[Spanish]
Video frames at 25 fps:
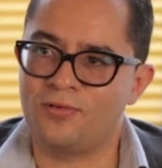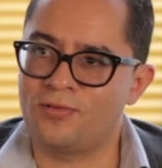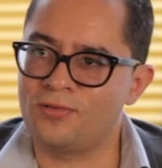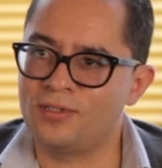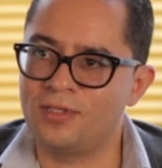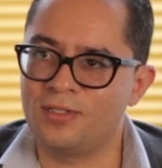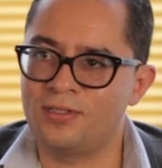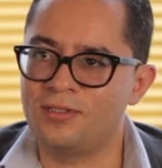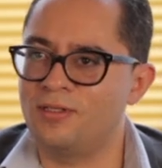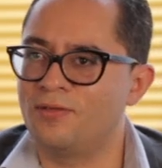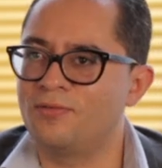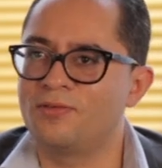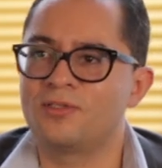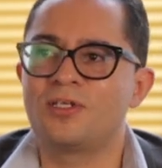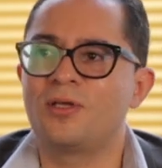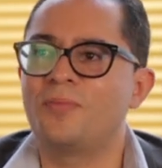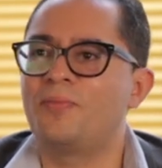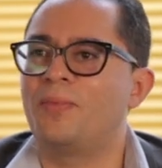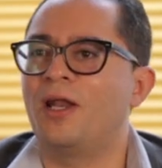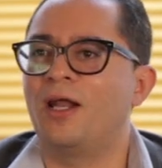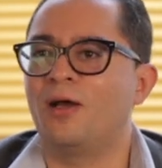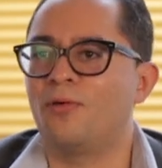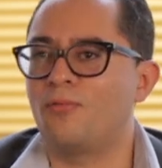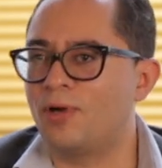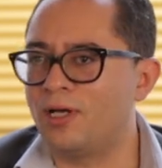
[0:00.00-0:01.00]
cosa, si no es
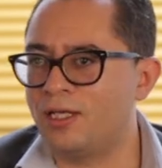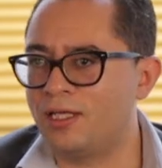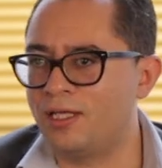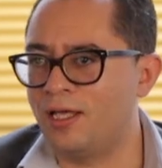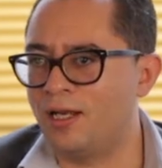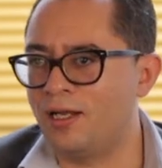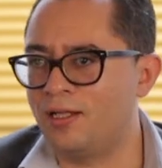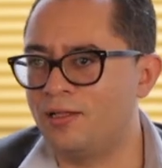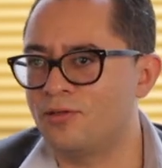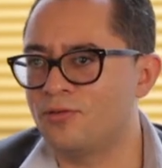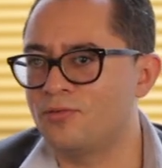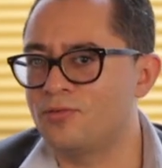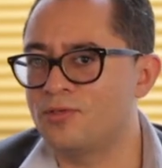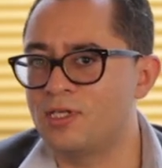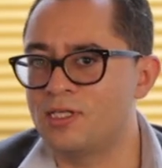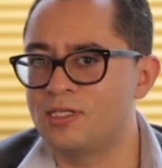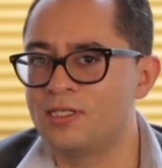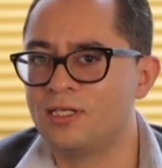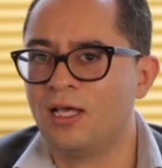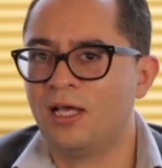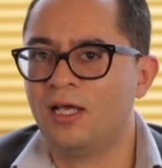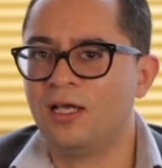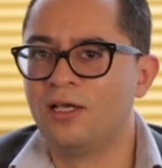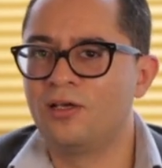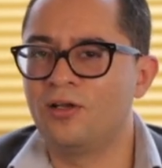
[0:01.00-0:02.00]
que para cualquiera.
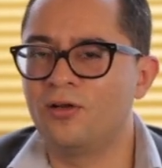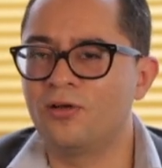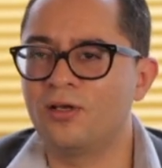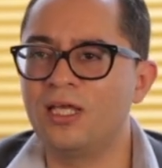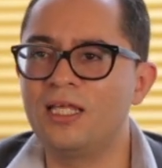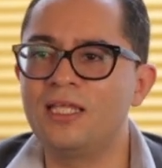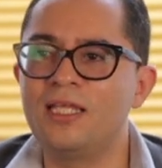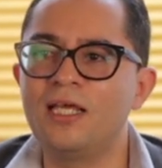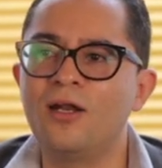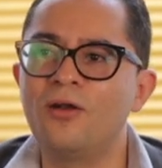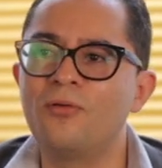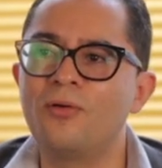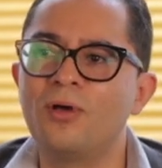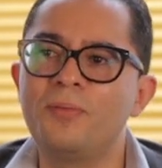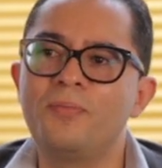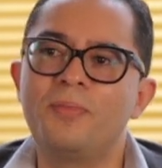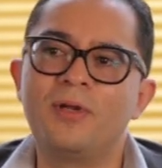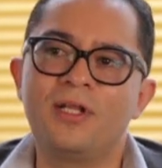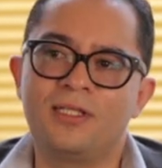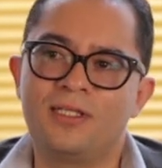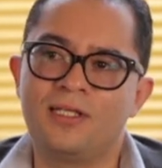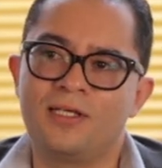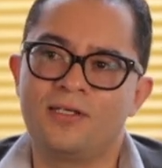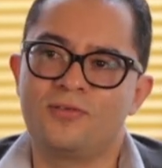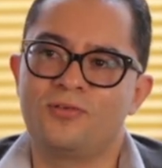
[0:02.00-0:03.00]
Entonces creo que ya no hay
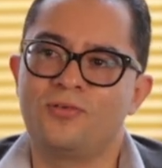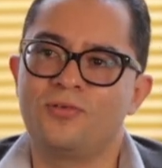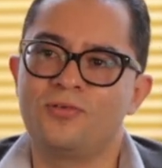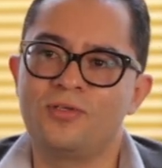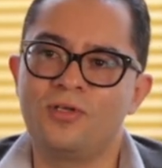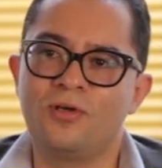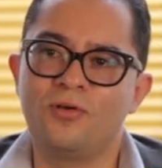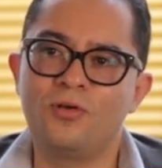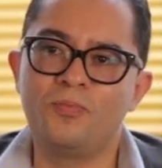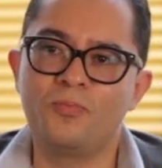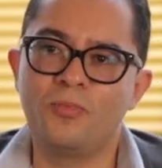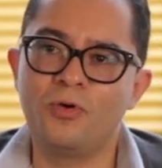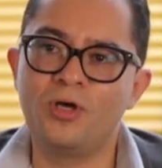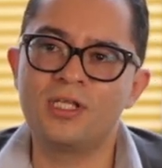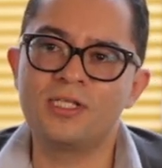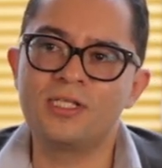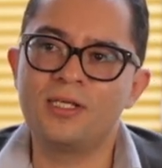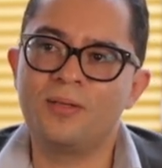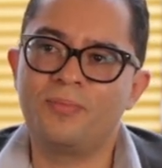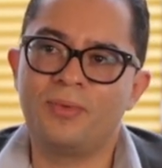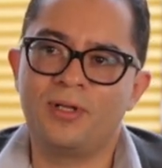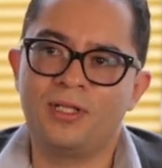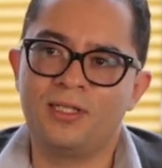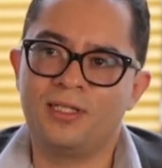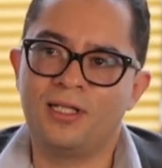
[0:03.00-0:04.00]
pretextos. hoy
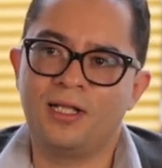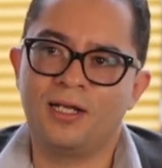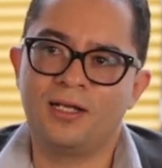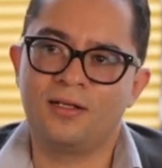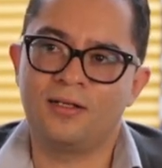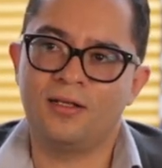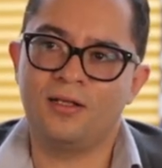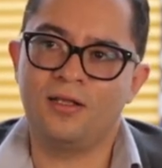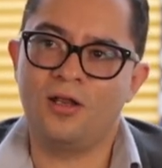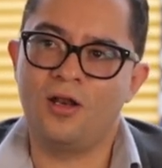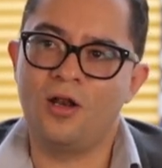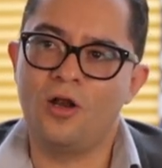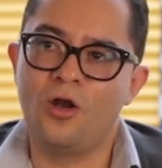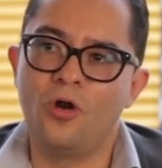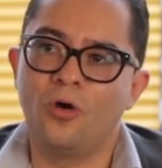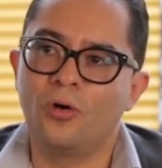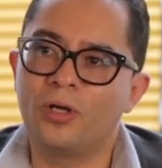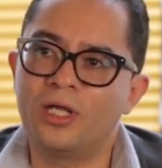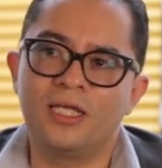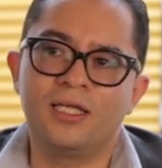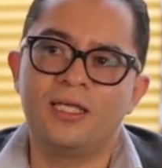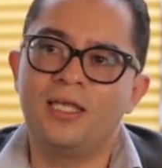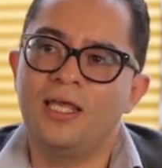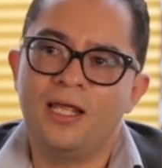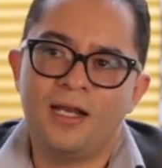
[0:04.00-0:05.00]
puedes aprender
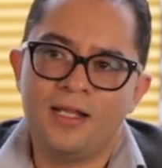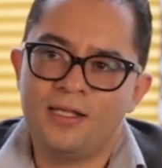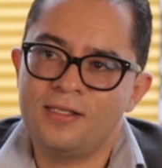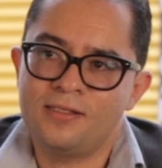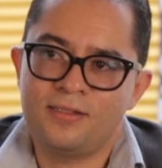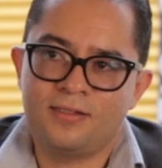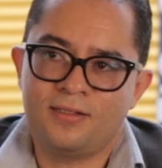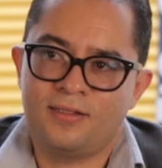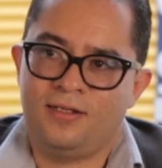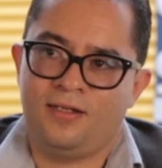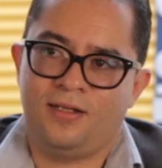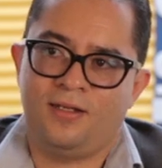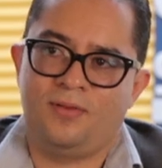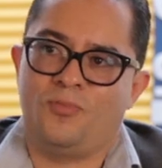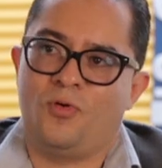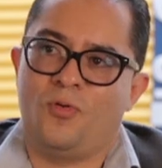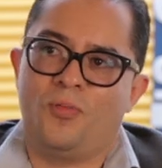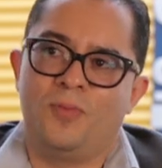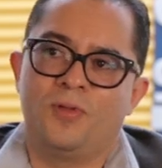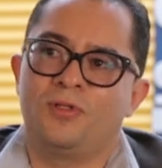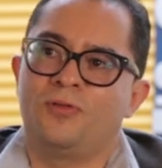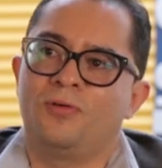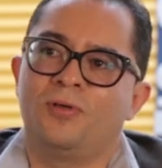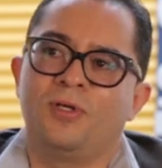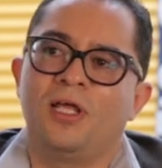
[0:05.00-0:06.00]
lo que quieras en el
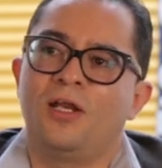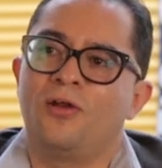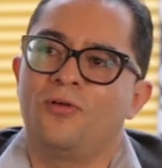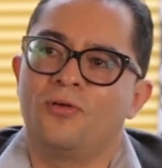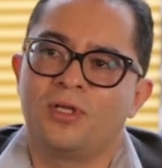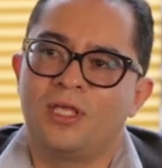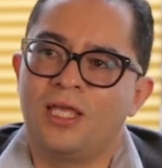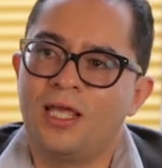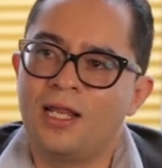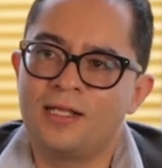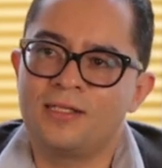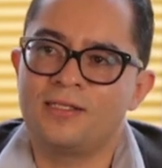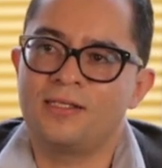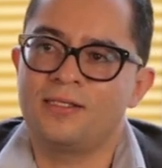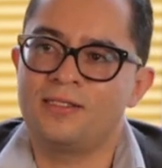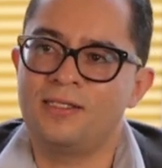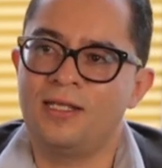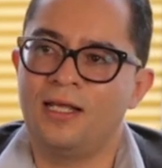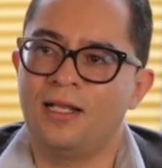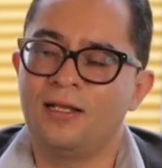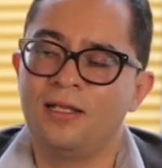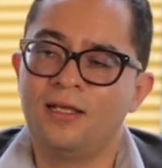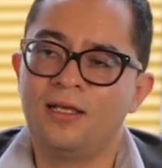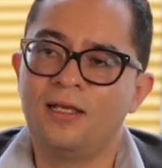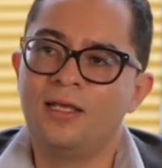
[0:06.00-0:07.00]
momento en que lo quieras
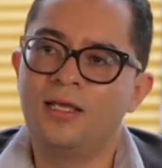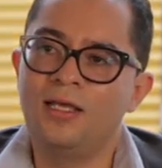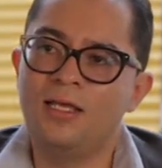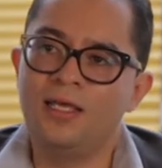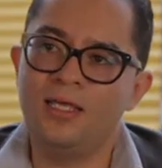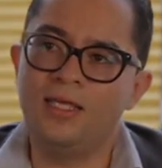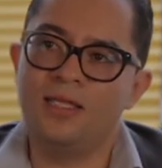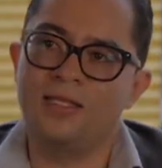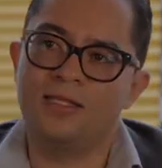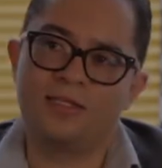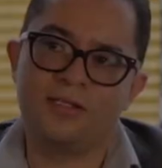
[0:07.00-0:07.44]
hacer y